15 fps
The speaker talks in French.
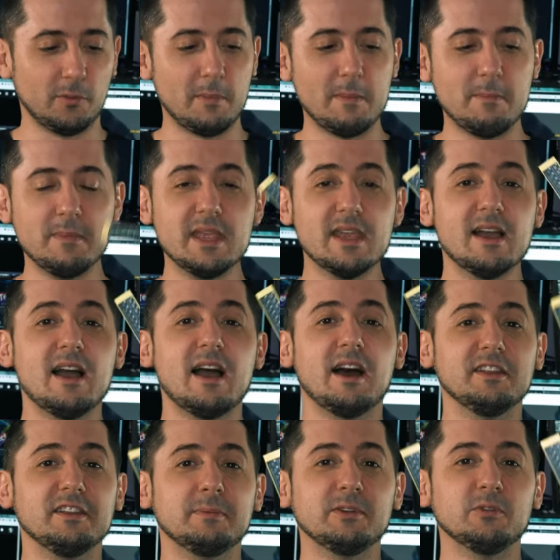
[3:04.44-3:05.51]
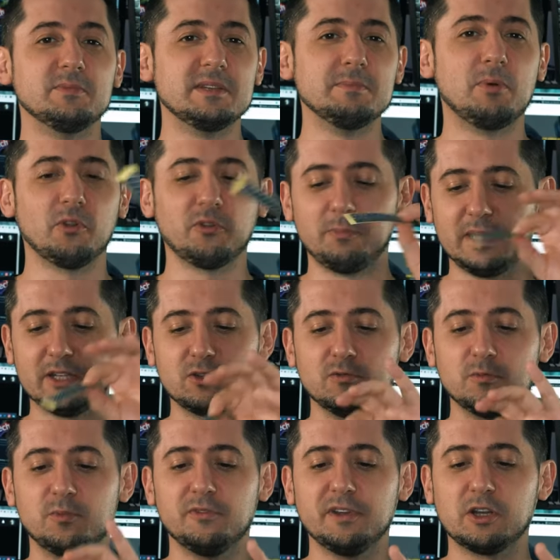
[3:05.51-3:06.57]
ont même mis un espèce de petit pense-bête que
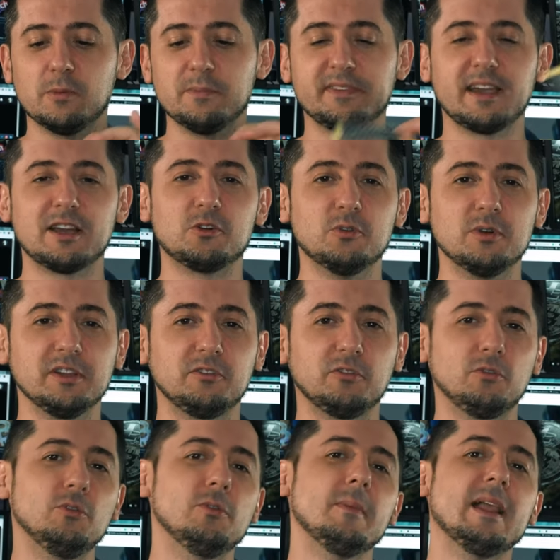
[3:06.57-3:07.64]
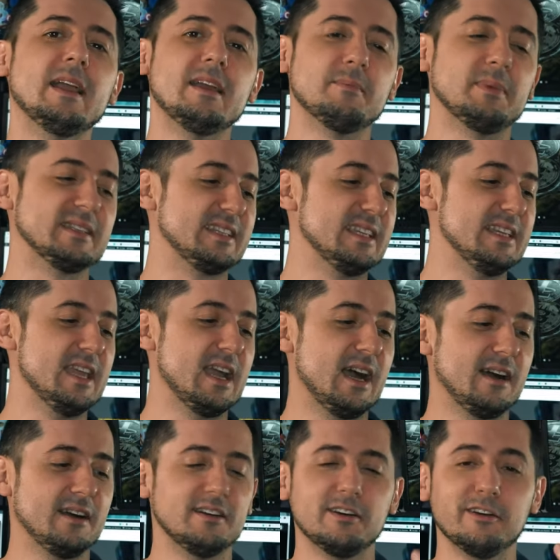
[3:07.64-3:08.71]
vous pouvez comme ça coller dessus parce qu'il y
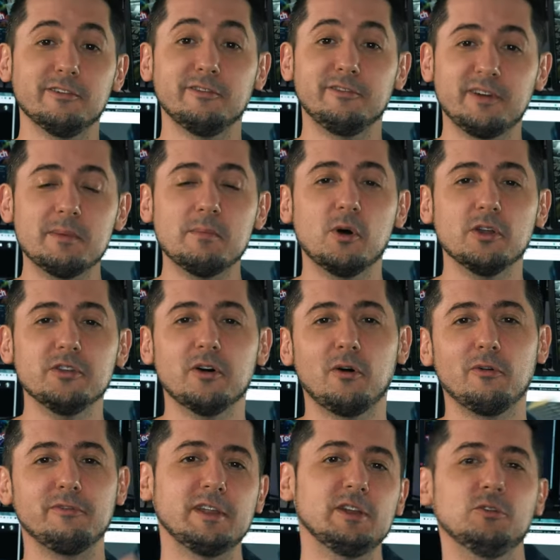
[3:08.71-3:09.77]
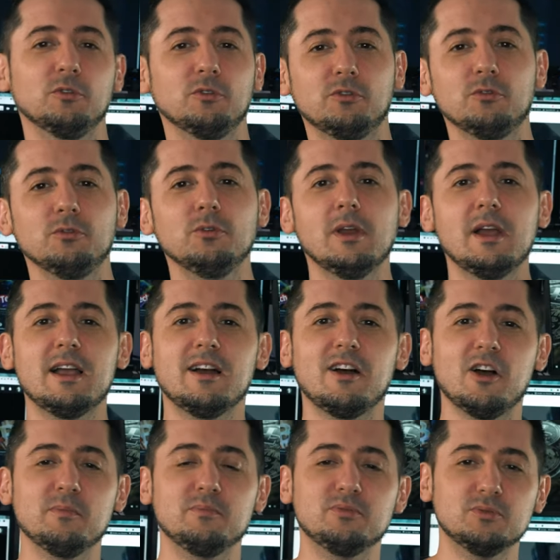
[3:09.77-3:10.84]
a 20 euh, modes en fait dessus
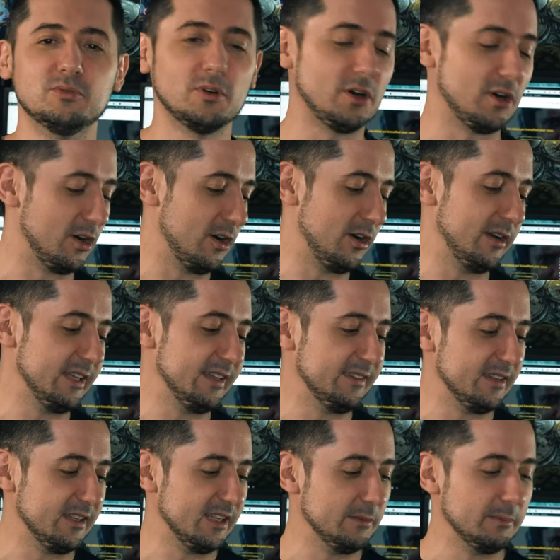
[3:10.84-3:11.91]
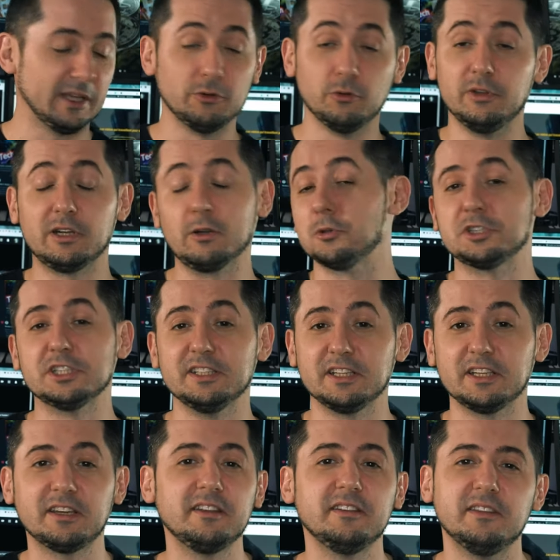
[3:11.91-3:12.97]
pour essayer bah, de déclencher des
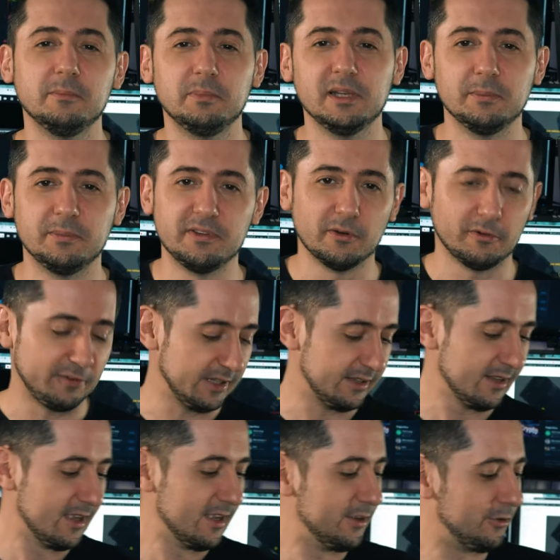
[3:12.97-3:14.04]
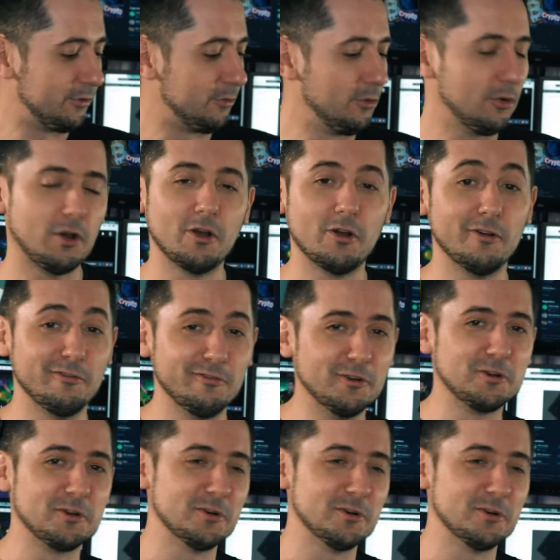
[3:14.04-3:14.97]
crises d'épilepsie en fait sur vos